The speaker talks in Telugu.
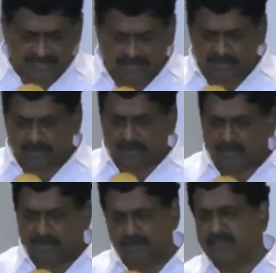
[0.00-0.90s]
అశోక్ బాబు
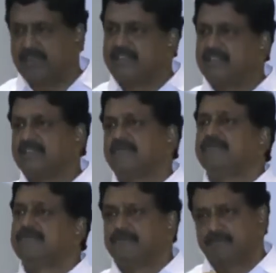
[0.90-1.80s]
గారు మీరు అడిగింది
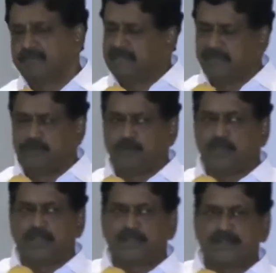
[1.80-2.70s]
వాల్యుబుల్
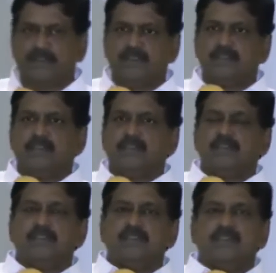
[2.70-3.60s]
పాయింట్
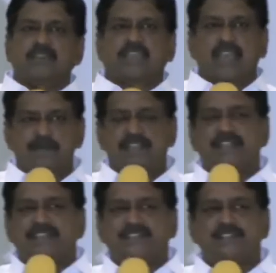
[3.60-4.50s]
క్యాబినెట్
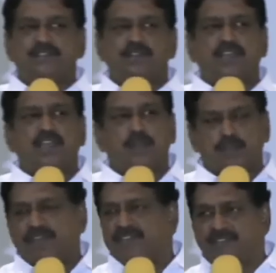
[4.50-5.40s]
డెసిషన్ తోటే
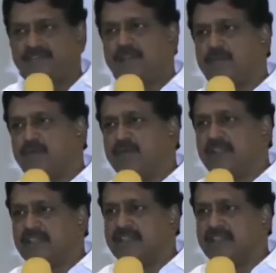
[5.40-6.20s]
కార్పొరేషన్ ఫామ్ అవ్వాలి